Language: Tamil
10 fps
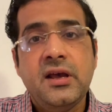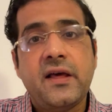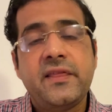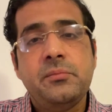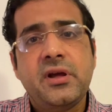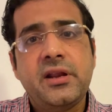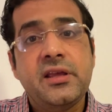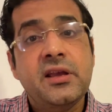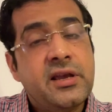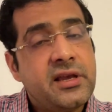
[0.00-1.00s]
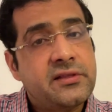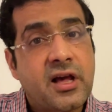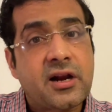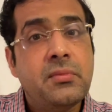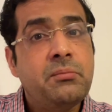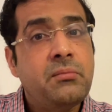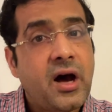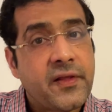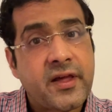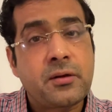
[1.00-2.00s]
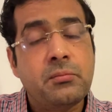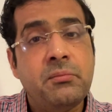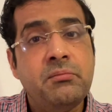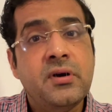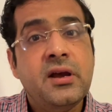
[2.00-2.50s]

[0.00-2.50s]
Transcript: அதே மாதிரி தர்மம் அதர்மம்